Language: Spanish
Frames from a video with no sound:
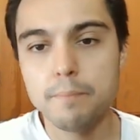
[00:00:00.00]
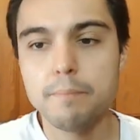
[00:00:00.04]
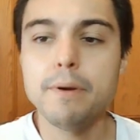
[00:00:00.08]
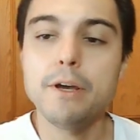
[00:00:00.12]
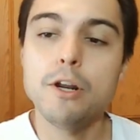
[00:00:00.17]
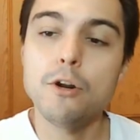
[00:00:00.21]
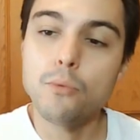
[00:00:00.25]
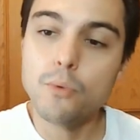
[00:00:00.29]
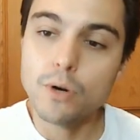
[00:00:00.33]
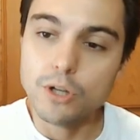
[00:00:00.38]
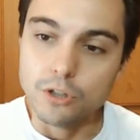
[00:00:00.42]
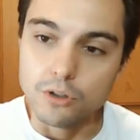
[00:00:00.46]

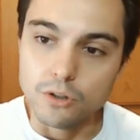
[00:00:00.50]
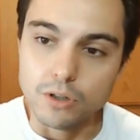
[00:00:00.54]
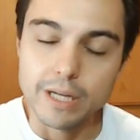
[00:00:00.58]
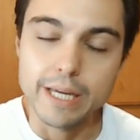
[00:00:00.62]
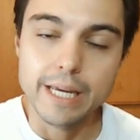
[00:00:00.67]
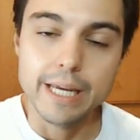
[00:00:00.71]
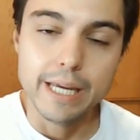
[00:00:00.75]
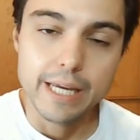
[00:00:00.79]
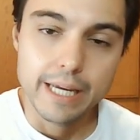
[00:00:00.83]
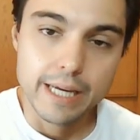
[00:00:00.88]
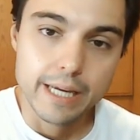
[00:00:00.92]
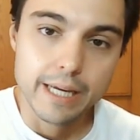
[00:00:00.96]
Pero bueno,
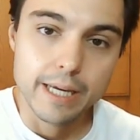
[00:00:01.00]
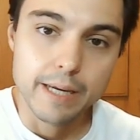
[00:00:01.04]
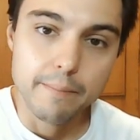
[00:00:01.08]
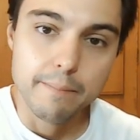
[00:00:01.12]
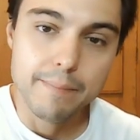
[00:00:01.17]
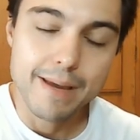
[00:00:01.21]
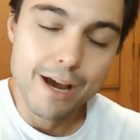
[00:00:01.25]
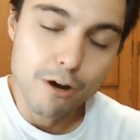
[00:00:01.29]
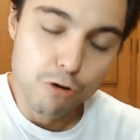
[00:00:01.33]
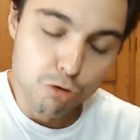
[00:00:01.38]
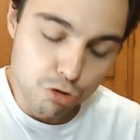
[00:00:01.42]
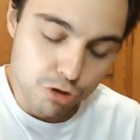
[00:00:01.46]
eh,
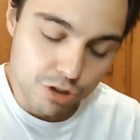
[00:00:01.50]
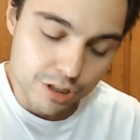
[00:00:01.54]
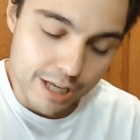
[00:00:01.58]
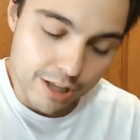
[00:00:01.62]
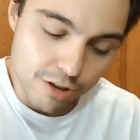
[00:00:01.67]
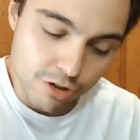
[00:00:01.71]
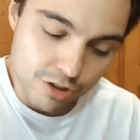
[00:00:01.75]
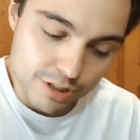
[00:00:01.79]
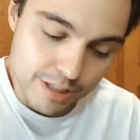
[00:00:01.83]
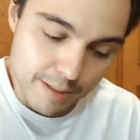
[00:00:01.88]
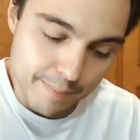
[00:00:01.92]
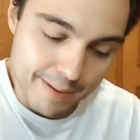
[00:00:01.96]
me ha
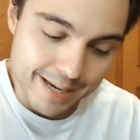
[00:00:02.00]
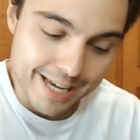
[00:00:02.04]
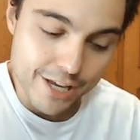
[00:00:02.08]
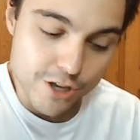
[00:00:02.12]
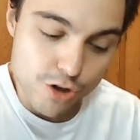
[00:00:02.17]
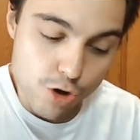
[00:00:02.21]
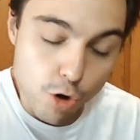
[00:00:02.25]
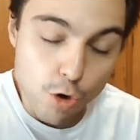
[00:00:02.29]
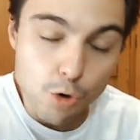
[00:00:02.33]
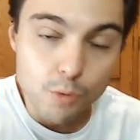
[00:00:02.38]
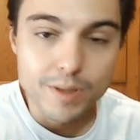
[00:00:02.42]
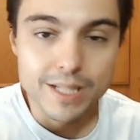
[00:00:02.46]
gustado este
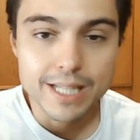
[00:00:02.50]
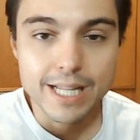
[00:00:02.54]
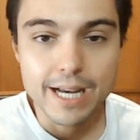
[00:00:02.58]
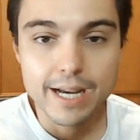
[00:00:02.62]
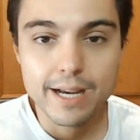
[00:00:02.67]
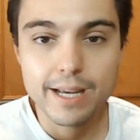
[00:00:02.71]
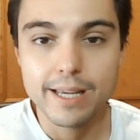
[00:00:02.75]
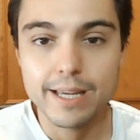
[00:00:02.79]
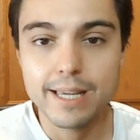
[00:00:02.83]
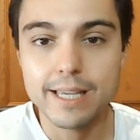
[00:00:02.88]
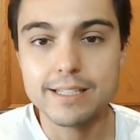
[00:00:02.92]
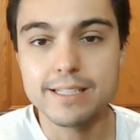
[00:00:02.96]
pequeño
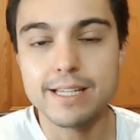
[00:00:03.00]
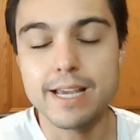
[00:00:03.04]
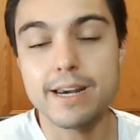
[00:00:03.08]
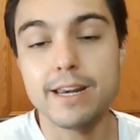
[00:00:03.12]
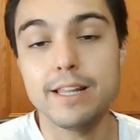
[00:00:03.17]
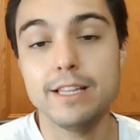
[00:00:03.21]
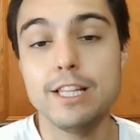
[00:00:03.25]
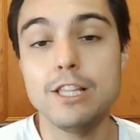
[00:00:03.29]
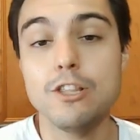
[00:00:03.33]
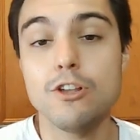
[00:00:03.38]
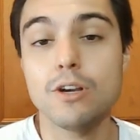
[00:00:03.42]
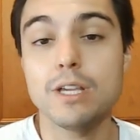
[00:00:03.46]
homenaje que se ha
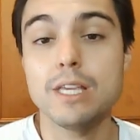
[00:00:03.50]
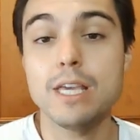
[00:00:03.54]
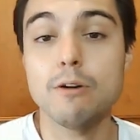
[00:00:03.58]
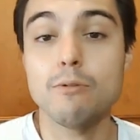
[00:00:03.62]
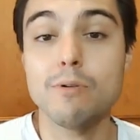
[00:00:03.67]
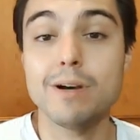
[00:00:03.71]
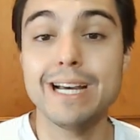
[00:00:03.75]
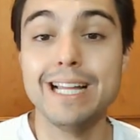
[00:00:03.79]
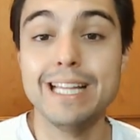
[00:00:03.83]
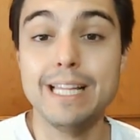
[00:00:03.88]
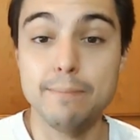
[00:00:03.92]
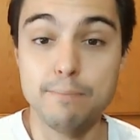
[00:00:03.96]
rendido aquí a
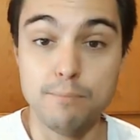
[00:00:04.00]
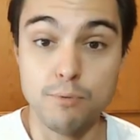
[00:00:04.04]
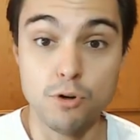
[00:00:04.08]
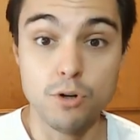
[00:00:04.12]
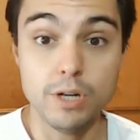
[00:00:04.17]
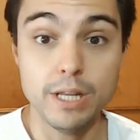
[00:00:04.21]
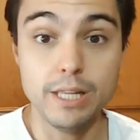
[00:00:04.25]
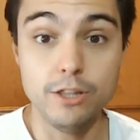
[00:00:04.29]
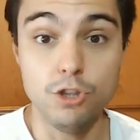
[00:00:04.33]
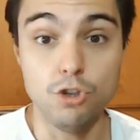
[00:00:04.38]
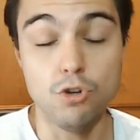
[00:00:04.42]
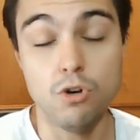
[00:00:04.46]
Wakanda
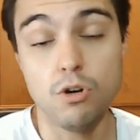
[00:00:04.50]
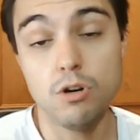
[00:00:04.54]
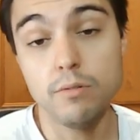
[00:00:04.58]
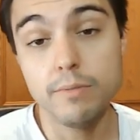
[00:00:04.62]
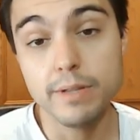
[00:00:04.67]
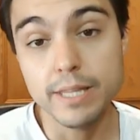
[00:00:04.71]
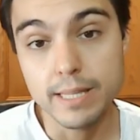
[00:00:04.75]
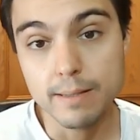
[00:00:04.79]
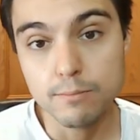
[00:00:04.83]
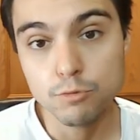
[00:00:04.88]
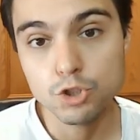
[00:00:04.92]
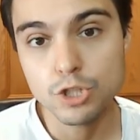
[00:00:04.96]
porque no
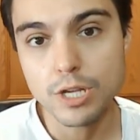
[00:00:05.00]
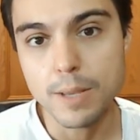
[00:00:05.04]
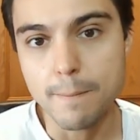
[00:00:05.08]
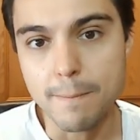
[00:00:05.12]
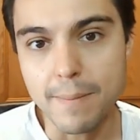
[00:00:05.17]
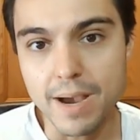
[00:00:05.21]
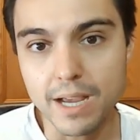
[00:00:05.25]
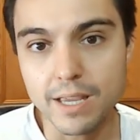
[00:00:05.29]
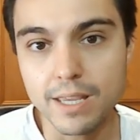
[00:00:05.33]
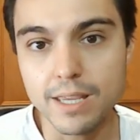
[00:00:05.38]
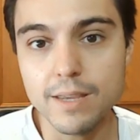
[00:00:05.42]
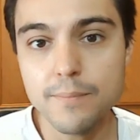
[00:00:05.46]
olvidemos que
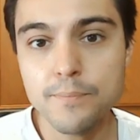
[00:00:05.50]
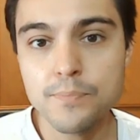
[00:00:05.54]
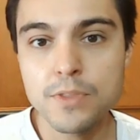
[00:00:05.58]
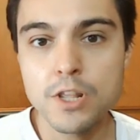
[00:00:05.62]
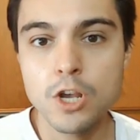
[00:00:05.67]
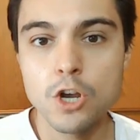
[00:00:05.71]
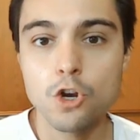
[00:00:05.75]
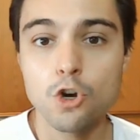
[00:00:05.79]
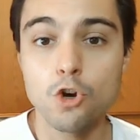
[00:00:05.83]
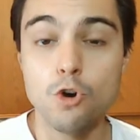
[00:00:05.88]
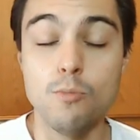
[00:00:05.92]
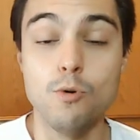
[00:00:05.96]
Bucky,
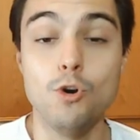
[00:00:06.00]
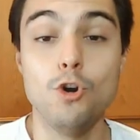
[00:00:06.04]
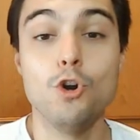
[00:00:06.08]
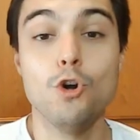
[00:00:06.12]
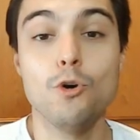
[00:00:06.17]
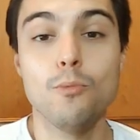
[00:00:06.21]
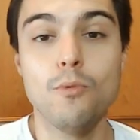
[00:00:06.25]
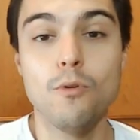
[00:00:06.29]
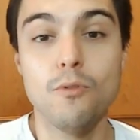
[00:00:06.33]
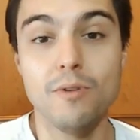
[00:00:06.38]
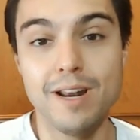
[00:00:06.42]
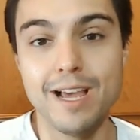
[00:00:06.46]
como el
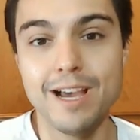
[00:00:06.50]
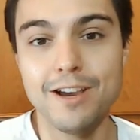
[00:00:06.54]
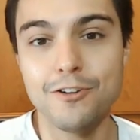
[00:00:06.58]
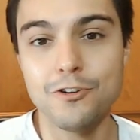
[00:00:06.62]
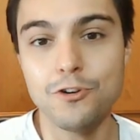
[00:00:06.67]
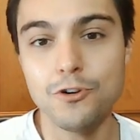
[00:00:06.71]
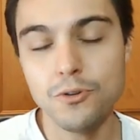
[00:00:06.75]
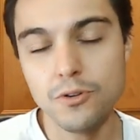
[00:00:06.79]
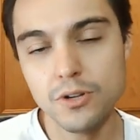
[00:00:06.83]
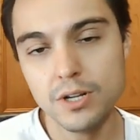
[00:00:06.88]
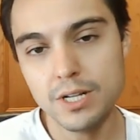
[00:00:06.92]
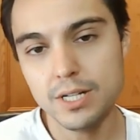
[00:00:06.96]
lobo
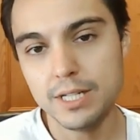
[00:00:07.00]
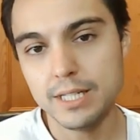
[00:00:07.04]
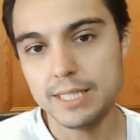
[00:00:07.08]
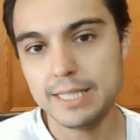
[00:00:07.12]
blanco,